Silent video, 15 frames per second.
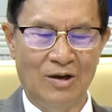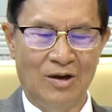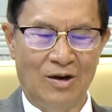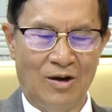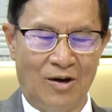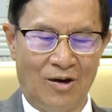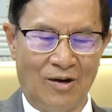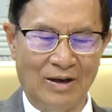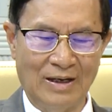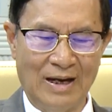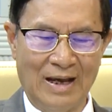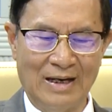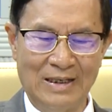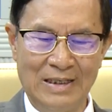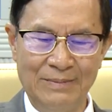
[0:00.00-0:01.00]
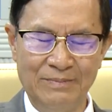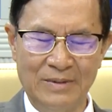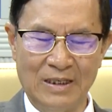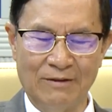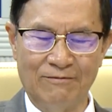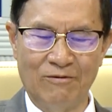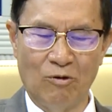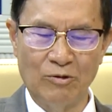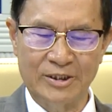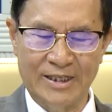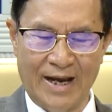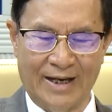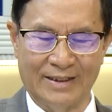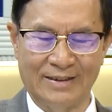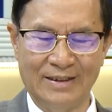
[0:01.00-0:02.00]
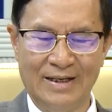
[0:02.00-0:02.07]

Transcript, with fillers: Họ là lớp người vô sản,